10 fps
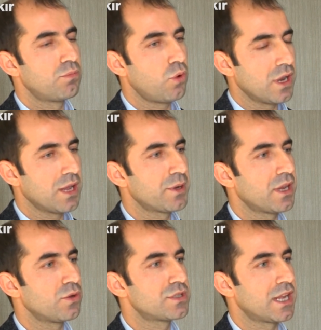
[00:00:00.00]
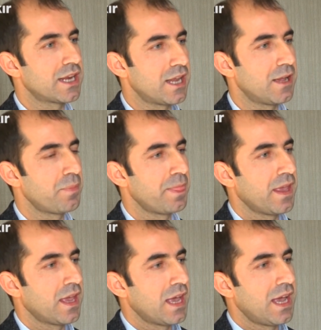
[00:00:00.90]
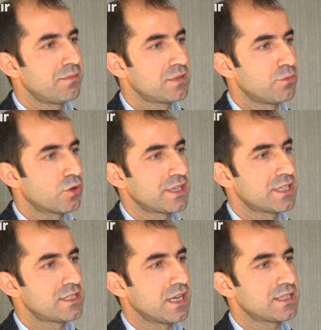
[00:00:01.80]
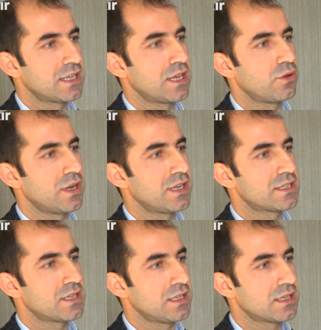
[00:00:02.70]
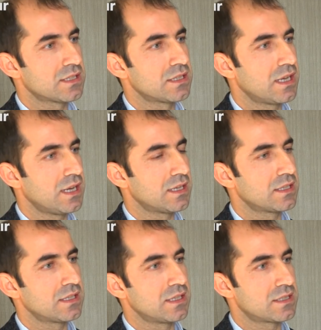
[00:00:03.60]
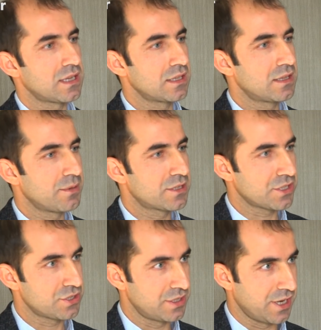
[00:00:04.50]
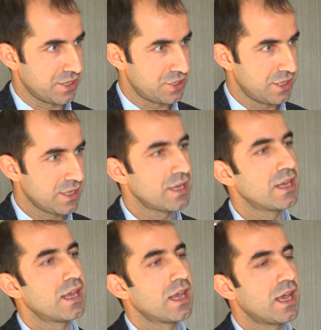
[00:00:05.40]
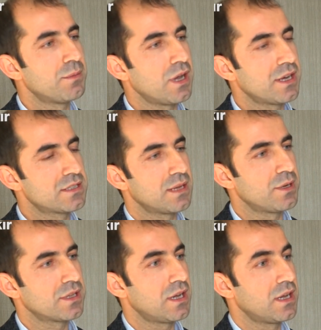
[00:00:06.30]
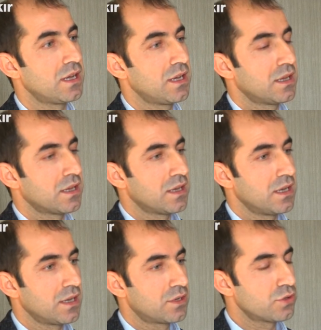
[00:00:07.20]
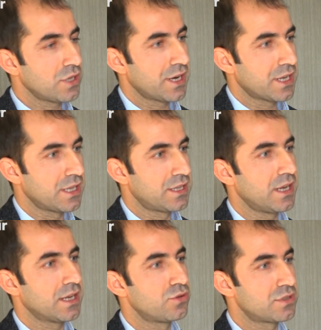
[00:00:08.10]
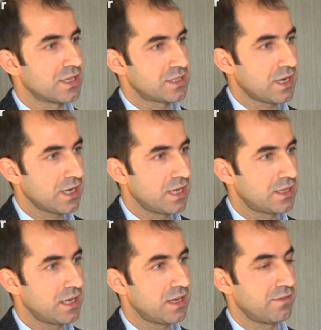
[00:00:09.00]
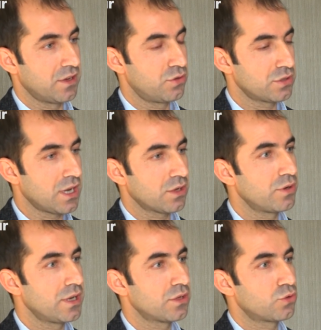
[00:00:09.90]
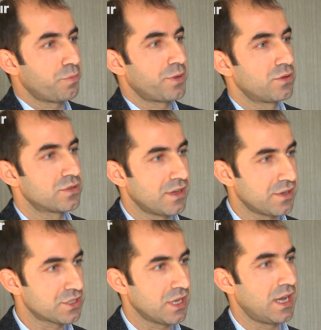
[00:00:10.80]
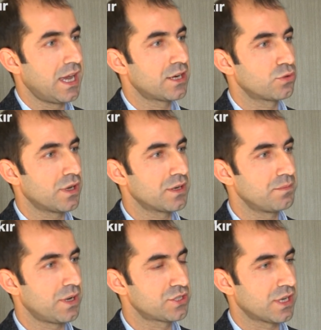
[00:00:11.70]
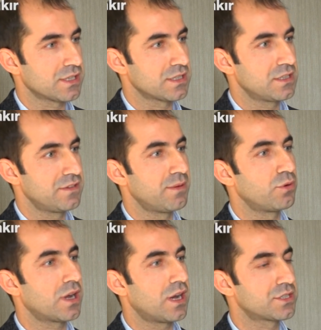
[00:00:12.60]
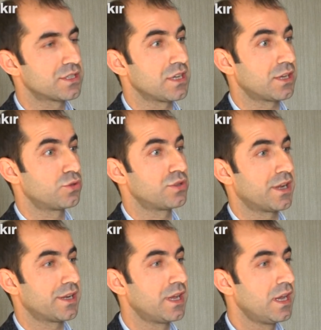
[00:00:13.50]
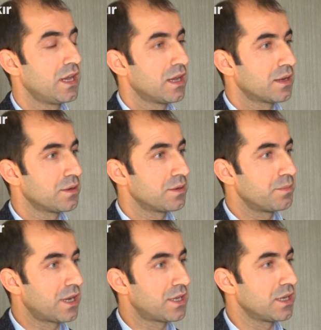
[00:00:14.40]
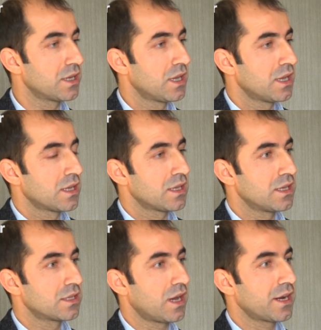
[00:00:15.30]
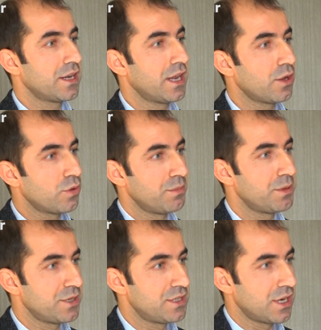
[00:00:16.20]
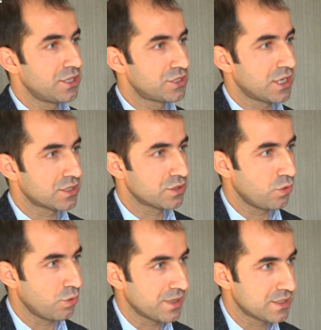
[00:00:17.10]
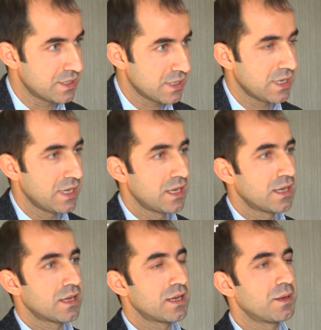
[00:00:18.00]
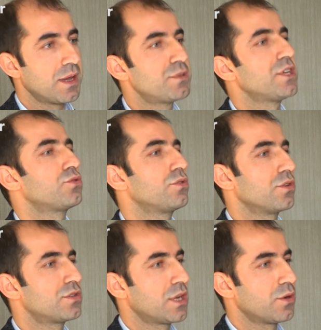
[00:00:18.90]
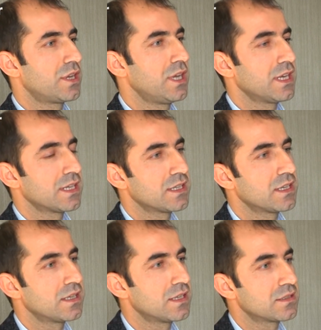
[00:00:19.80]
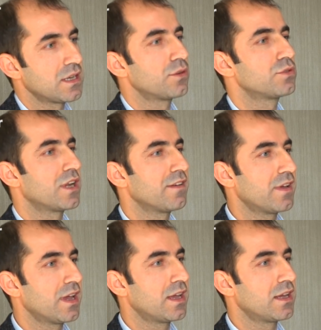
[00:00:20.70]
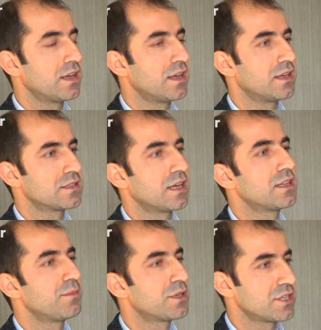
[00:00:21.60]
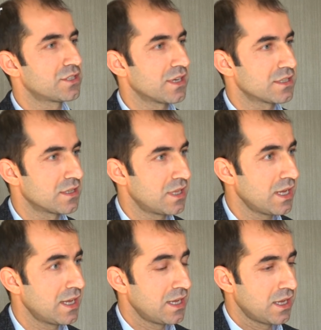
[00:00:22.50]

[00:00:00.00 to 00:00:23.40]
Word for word: Bu anlamıyla özellikle hem demokratik siyasete yönelik saldırısında Sayın Demirtaş'ın direnişi hem de aynı zamanda e, Kürt hareketine, Kürt siyasi hareketine ve Kürt halkına yönelik topyekun savaşta Erdoğan'ın başarısızlığı ve buna karşı Sayın Öcalan'ın hmm, belki e, tarihinin en önemli bir direniş içerisinde olması e, bize şunu gösteriyor ki e, Sayın Öcalan ve e, Sayın Demirtaş arasında